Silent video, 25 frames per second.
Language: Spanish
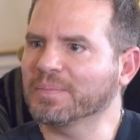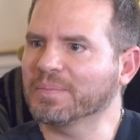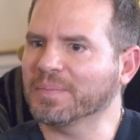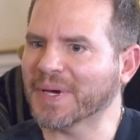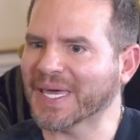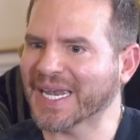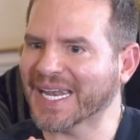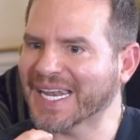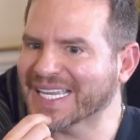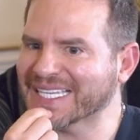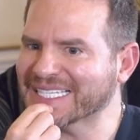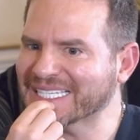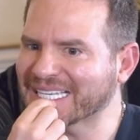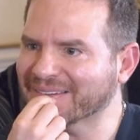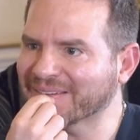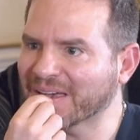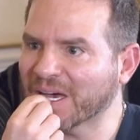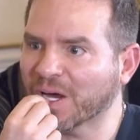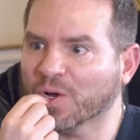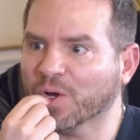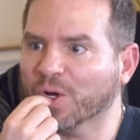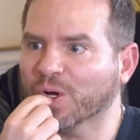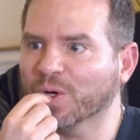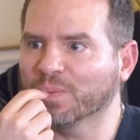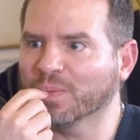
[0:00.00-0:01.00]
Para las de
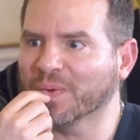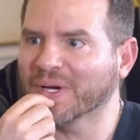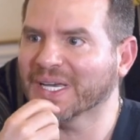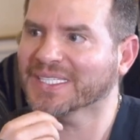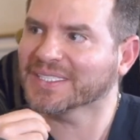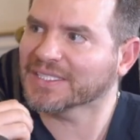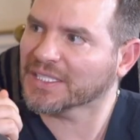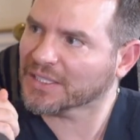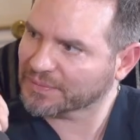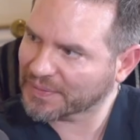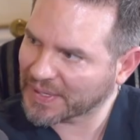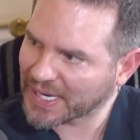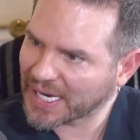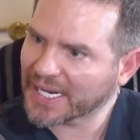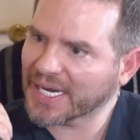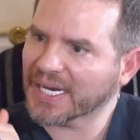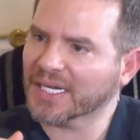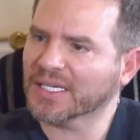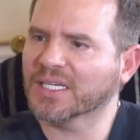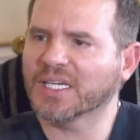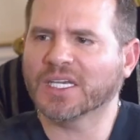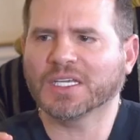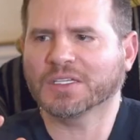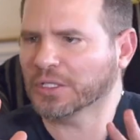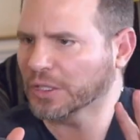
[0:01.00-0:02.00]
abajo, como estas, vengan
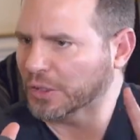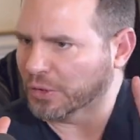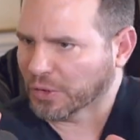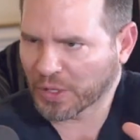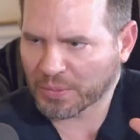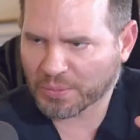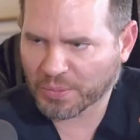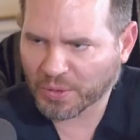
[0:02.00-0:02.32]
aquí y no hay